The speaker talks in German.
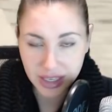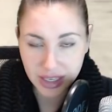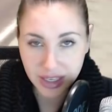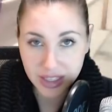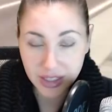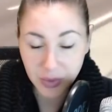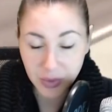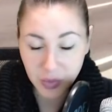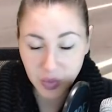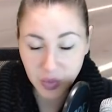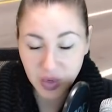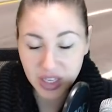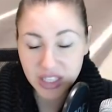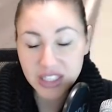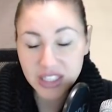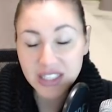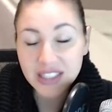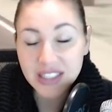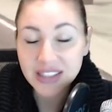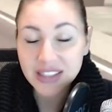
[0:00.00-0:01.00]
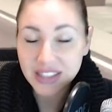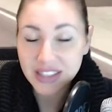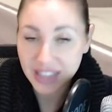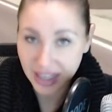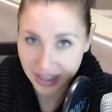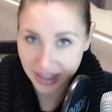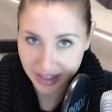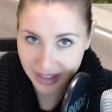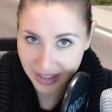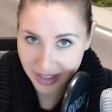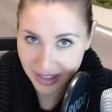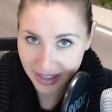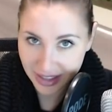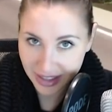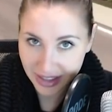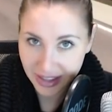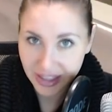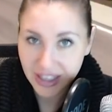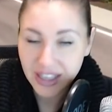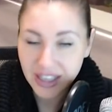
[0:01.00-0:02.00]
sage ich wirklich Danke.
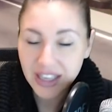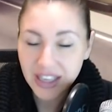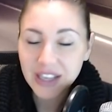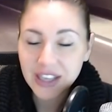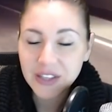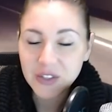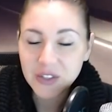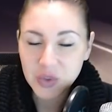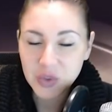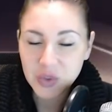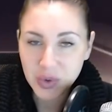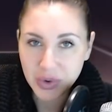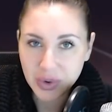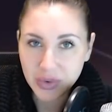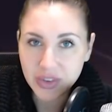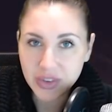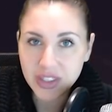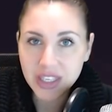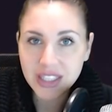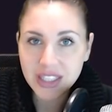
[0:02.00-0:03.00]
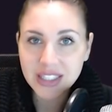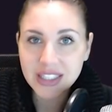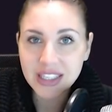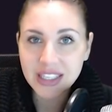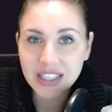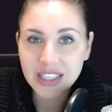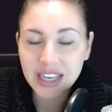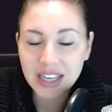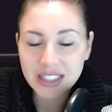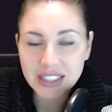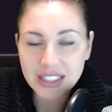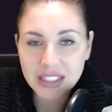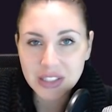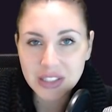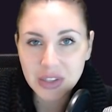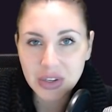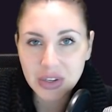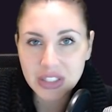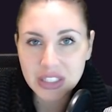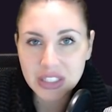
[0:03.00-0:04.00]
So, und jetzt entlasse
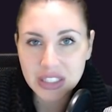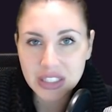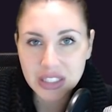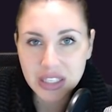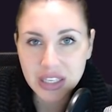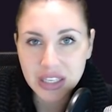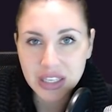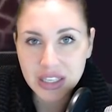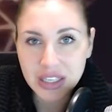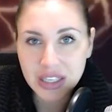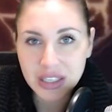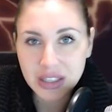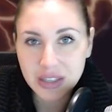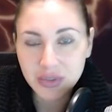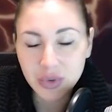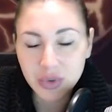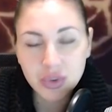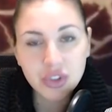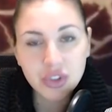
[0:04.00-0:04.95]
ich euch in den